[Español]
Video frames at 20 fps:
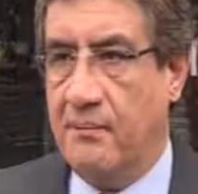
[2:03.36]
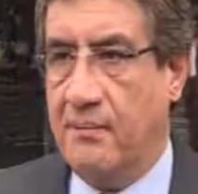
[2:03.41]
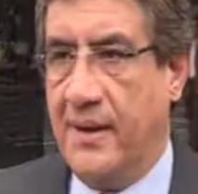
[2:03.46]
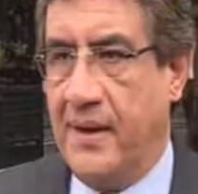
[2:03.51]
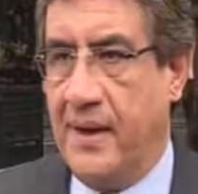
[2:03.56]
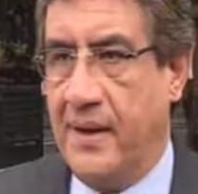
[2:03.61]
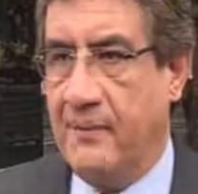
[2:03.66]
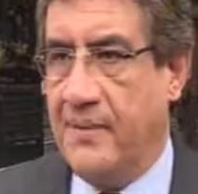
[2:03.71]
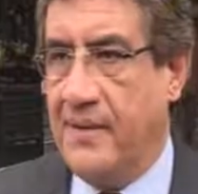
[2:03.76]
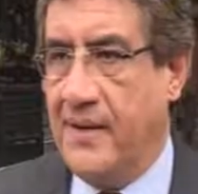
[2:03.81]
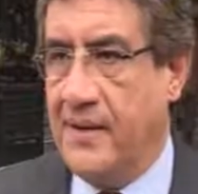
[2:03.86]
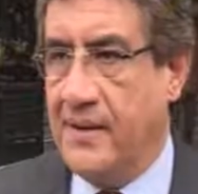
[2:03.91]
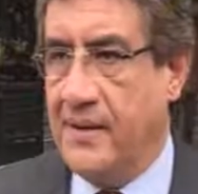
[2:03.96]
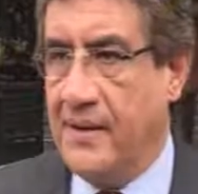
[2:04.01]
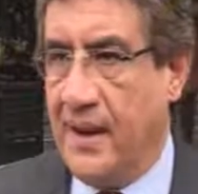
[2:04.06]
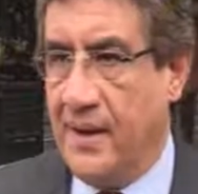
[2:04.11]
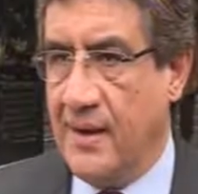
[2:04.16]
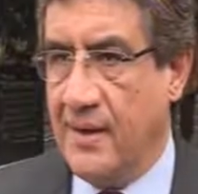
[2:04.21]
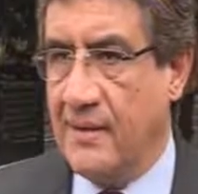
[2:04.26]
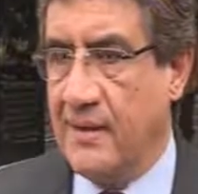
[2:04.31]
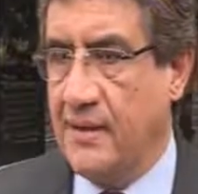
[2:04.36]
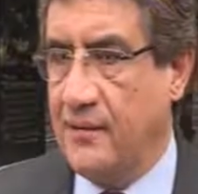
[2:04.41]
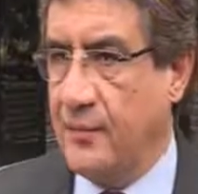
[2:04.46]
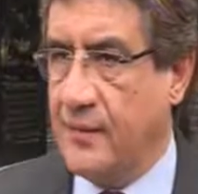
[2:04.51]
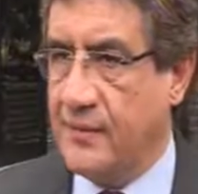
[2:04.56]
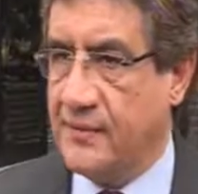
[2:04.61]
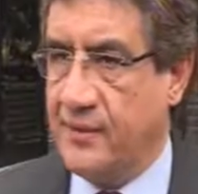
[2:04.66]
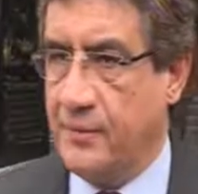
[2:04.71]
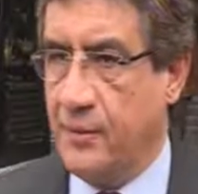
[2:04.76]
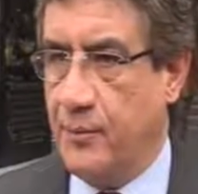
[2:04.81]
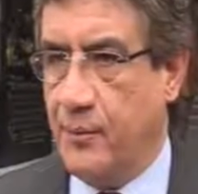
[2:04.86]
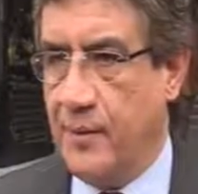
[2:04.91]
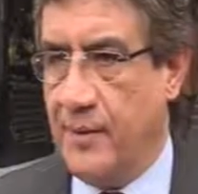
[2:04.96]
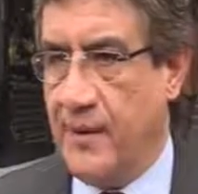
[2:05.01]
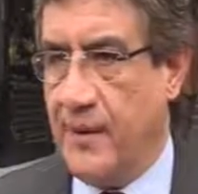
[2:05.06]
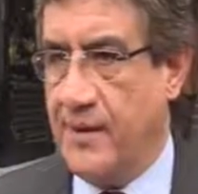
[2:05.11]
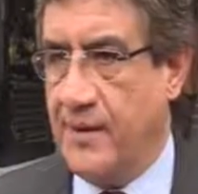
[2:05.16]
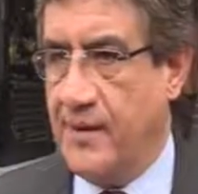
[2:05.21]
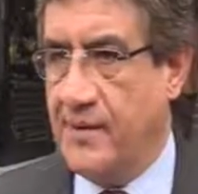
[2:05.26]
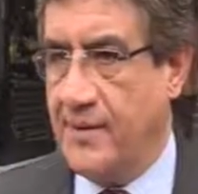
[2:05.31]
para el blindaje de Fuerza
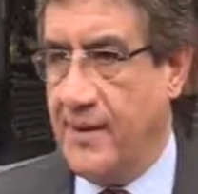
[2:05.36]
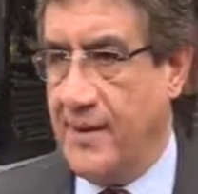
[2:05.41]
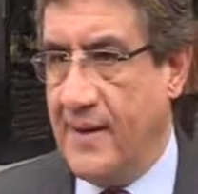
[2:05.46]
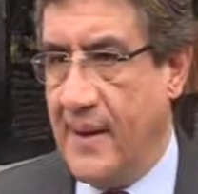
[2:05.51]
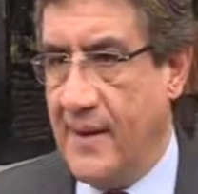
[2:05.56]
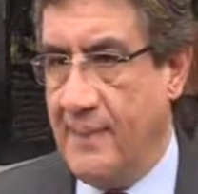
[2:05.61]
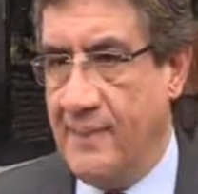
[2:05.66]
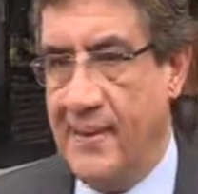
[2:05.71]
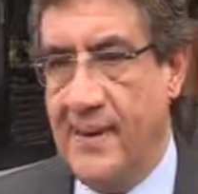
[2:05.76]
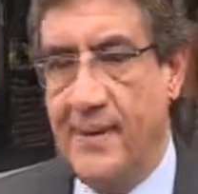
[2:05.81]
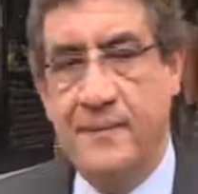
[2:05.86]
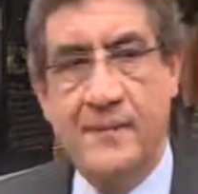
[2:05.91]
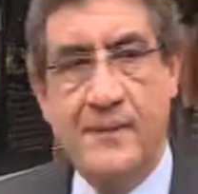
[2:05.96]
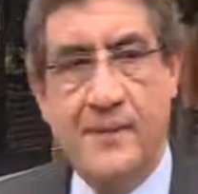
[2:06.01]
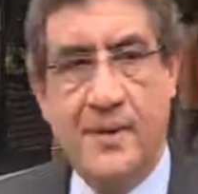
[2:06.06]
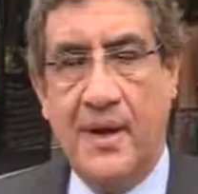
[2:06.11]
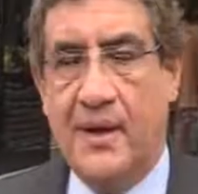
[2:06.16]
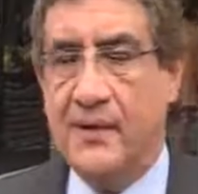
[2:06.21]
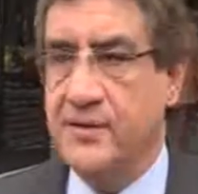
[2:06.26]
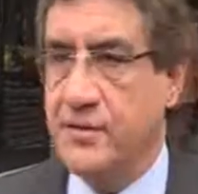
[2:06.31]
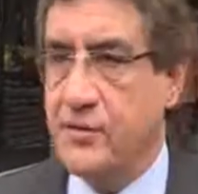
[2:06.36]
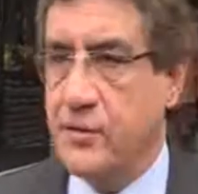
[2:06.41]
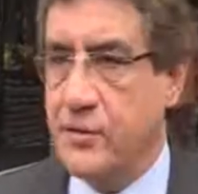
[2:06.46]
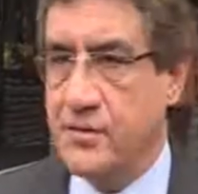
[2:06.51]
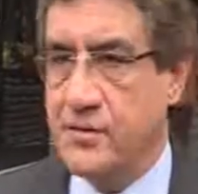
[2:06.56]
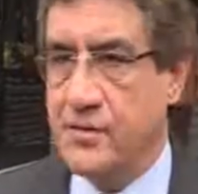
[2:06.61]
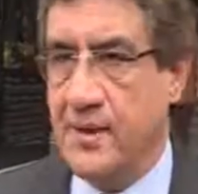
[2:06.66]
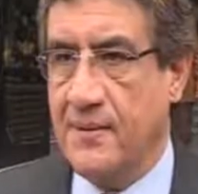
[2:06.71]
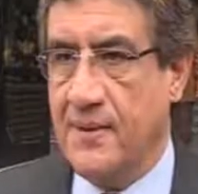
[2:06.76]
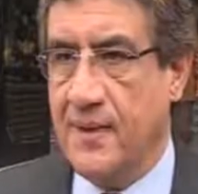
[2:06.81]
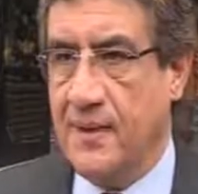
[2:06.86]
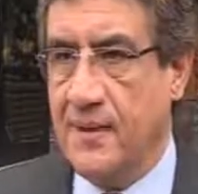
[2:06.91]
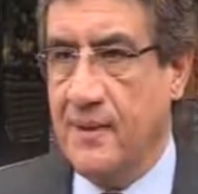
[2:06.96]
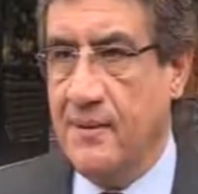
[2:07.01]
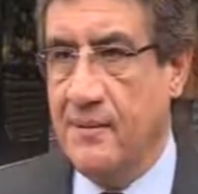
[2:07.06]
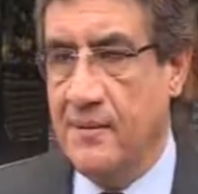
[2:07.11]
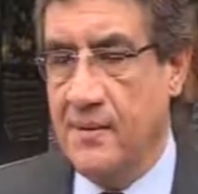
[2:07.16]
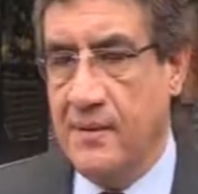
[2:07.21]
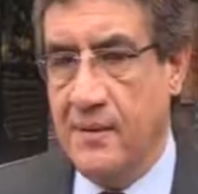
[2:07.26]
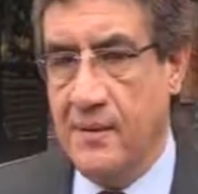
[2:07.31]
Popular y del APRA al señor Chavarri
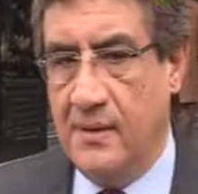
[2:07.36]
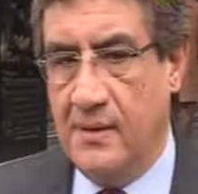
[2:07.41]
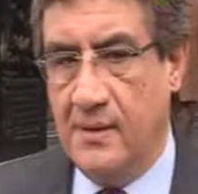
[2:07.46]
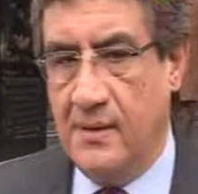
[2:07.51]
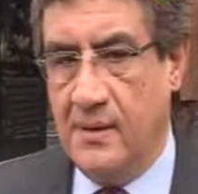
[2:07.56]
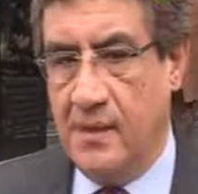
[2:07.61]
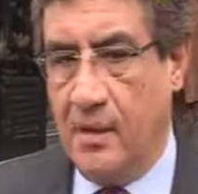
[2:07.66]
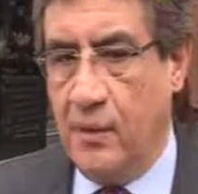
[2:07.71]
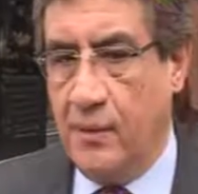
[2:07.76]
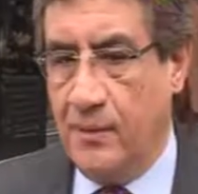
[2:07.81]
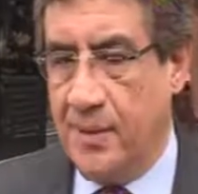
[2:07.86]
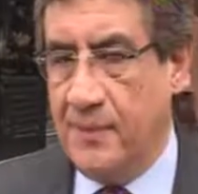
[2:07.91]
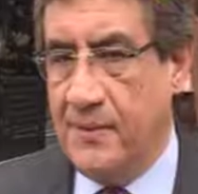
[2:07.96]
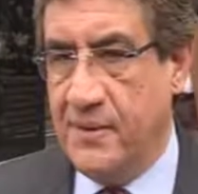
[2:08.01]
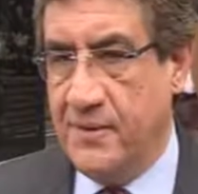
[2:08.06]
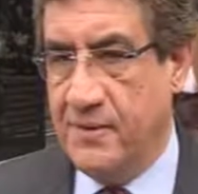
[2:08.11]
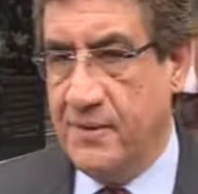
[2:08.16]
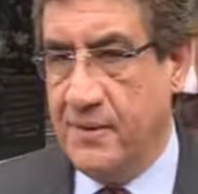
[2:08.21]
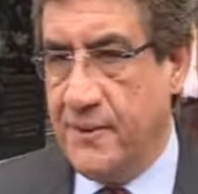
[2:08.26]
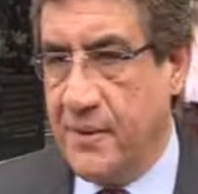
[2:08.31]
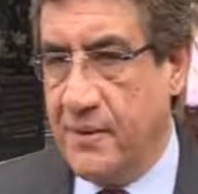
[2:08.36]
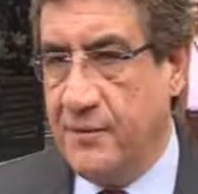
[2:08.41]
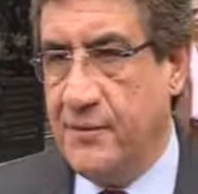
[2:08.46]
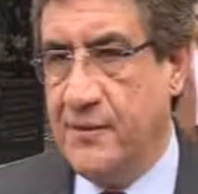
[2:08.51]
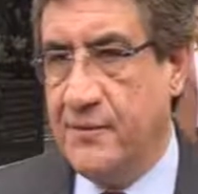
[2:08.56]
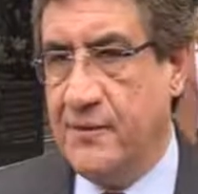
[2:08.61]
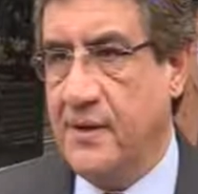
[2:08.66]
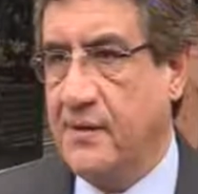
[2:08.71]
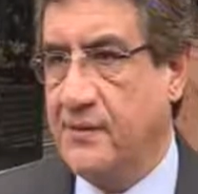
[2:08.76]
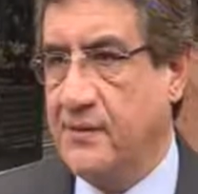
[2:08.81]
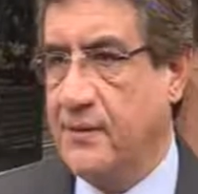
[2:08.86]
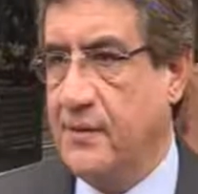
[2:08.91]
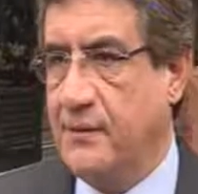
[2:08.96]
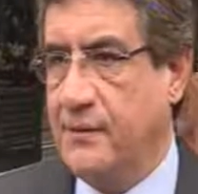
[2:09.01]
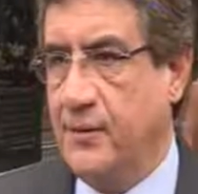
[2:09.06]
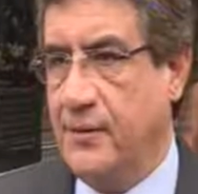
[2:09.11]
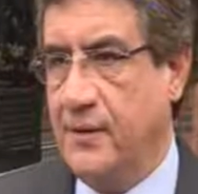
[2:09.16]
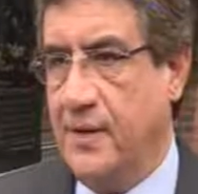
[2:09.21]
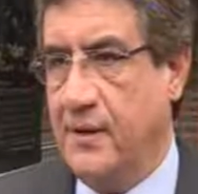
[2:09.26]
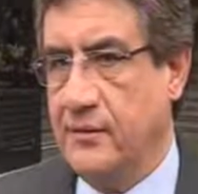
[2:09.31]
que obviamente se manifiesta en ese
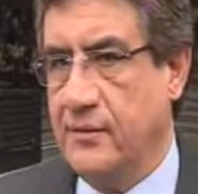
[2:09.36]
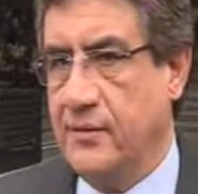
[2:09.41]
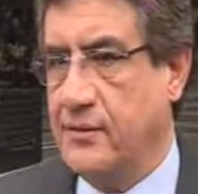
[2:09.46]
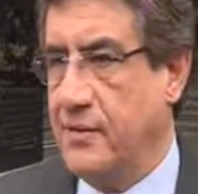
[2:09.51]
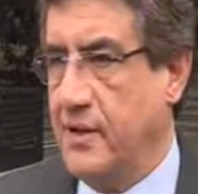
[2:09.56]
tipo de actos.